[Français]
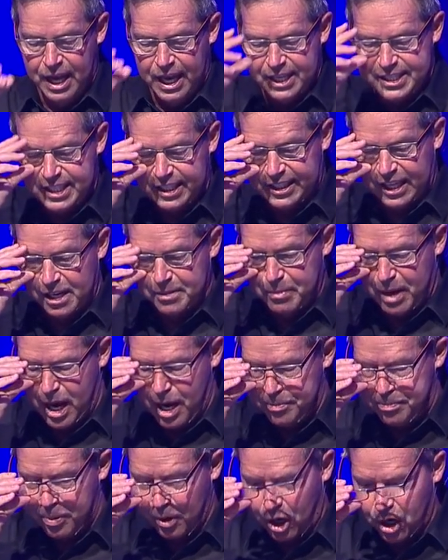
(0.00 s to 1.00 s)
Et c'est
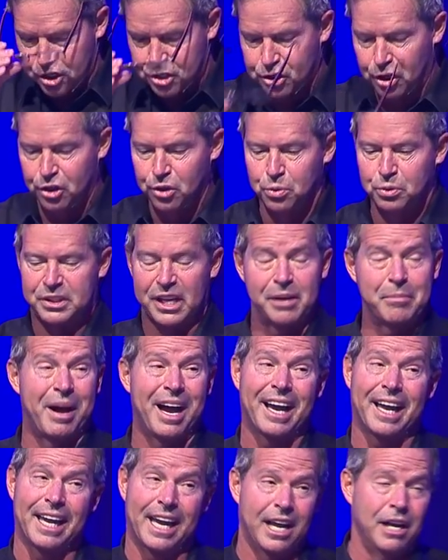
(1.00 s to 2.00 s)
tellement proche de nous,
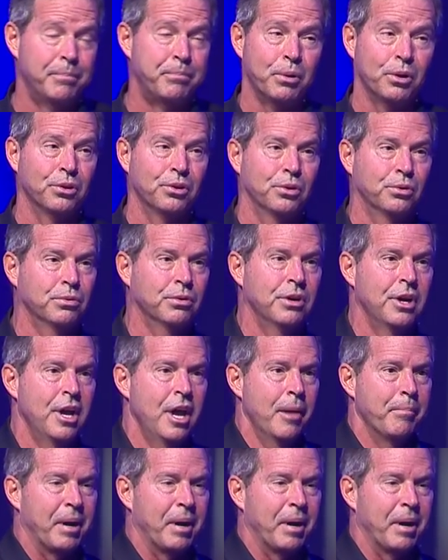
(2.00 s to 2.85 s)
tellement réel pour nous,